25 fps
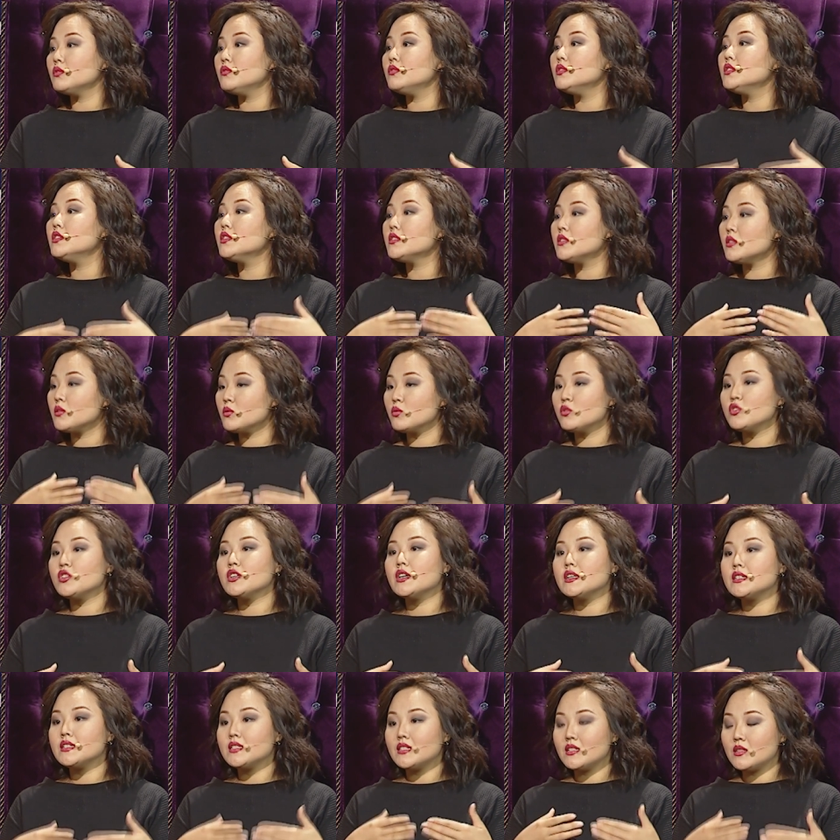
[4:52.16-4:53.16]
двигать,
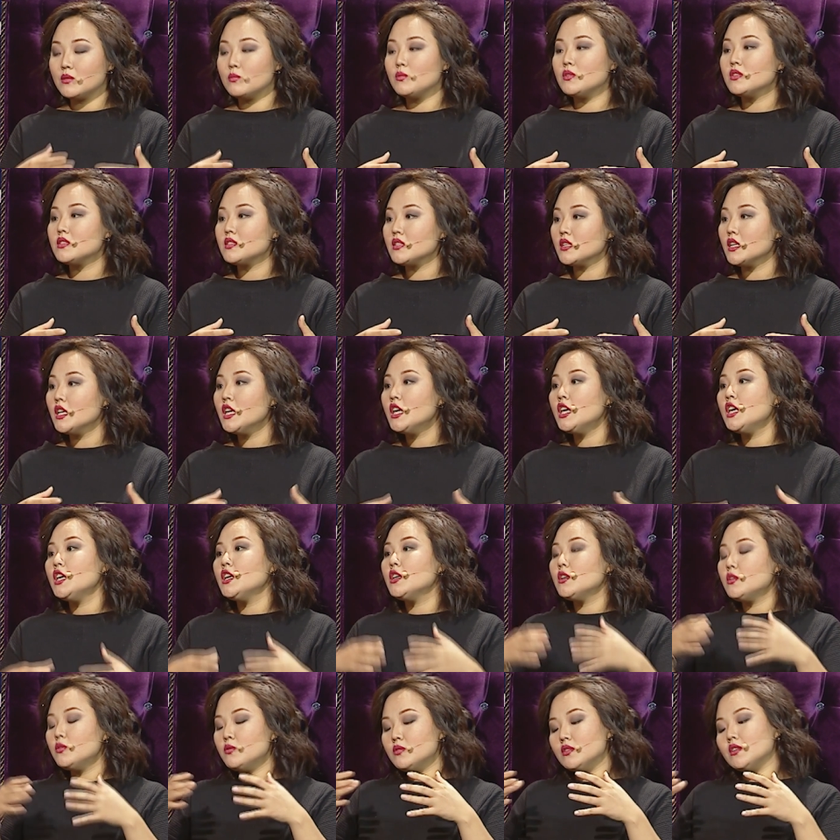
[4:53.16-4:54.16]
изучать, стремиться.
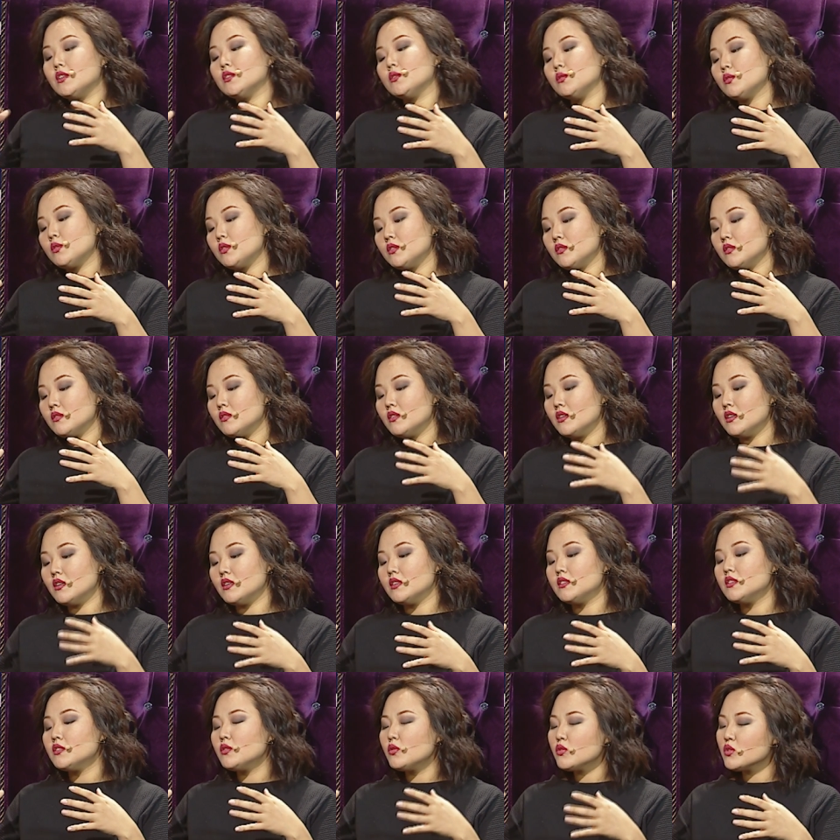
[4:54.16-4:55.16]
И люди, которые
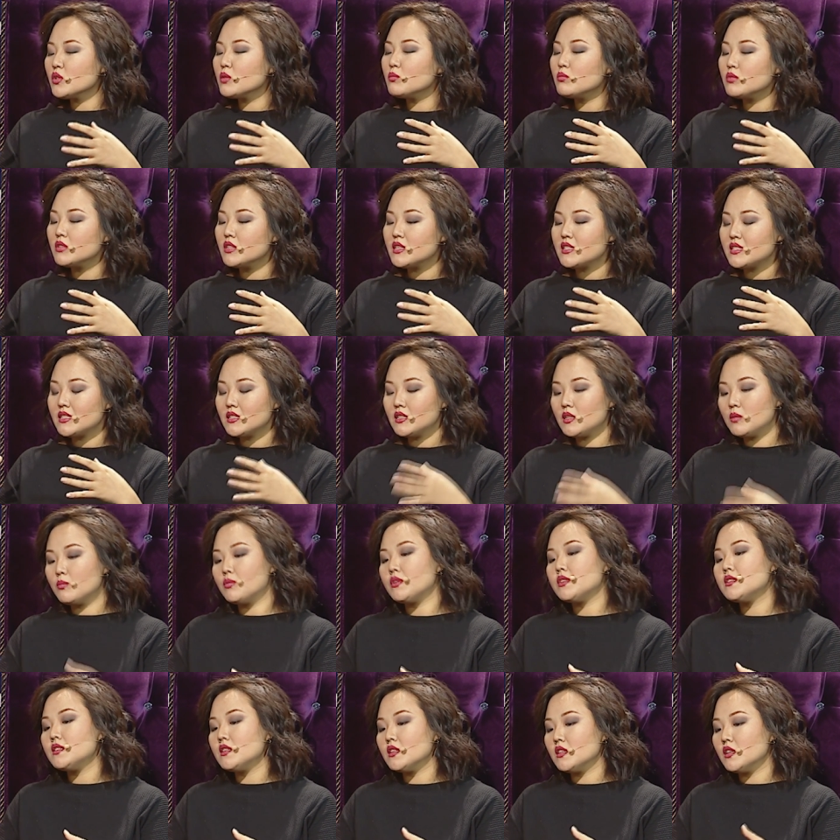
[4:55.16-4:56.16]
э, не то чтобы достигли
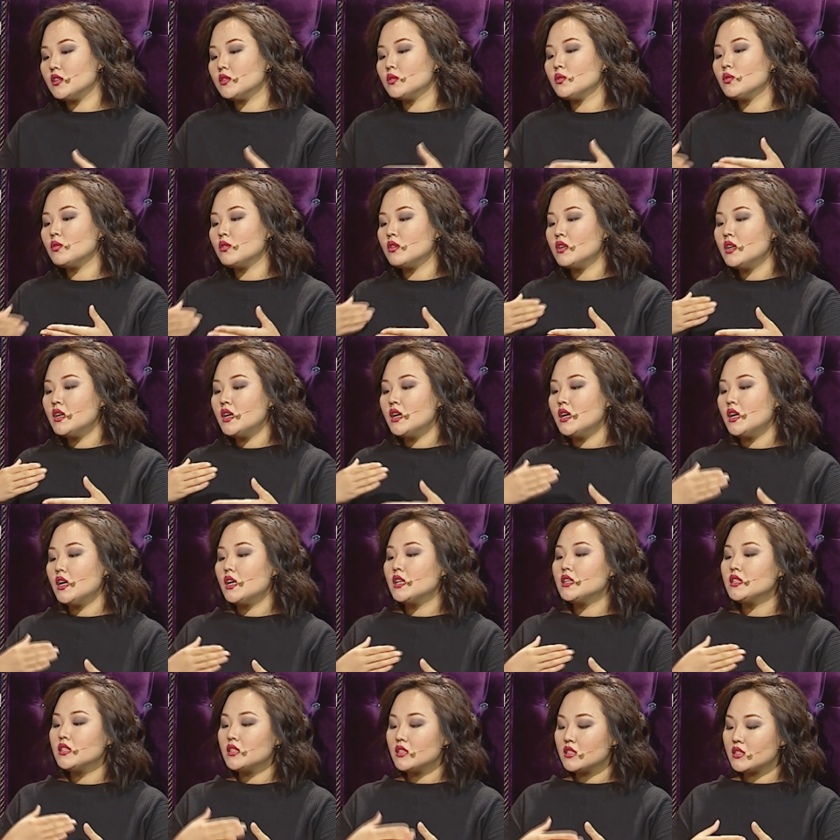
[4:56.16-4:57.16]
предела, но
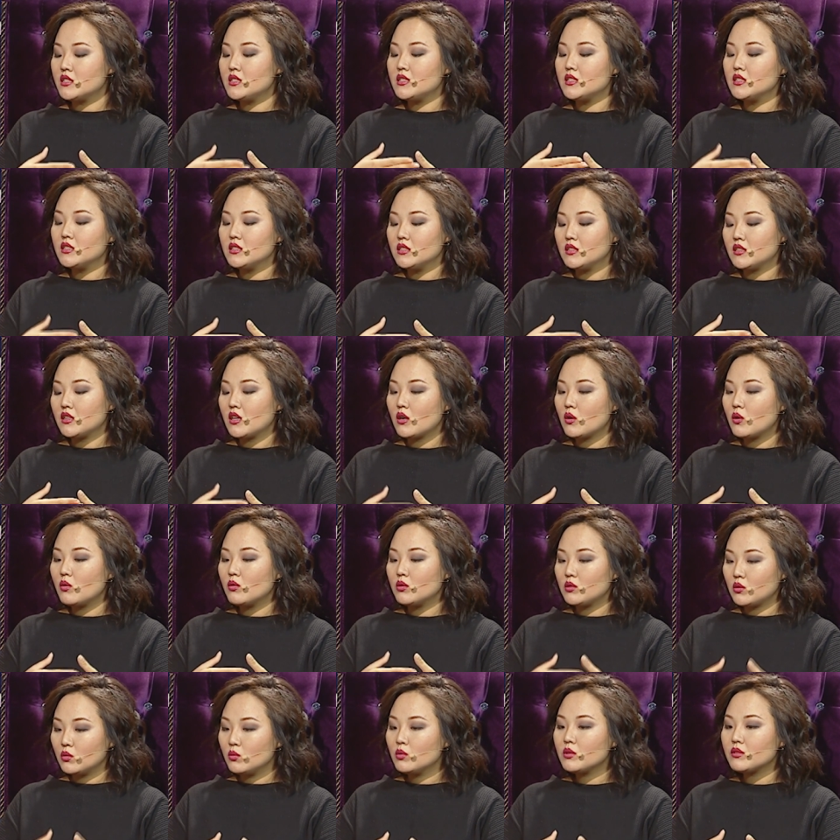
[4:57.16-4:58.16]
они достигли
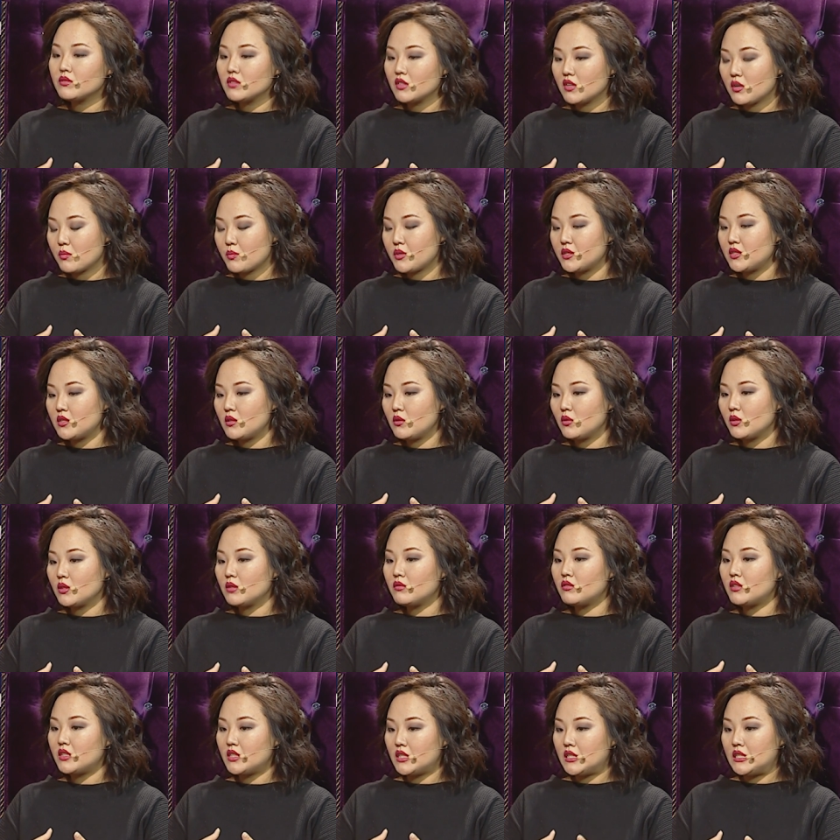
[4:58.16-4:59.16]
какого-то уровня
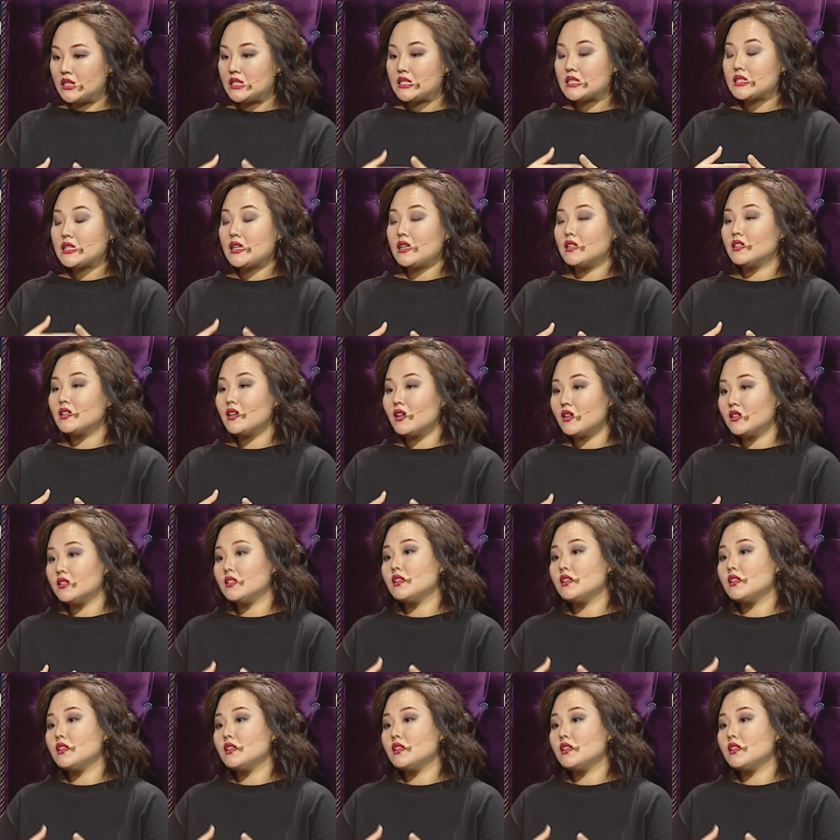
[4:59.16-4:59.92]
определенного и не знают, как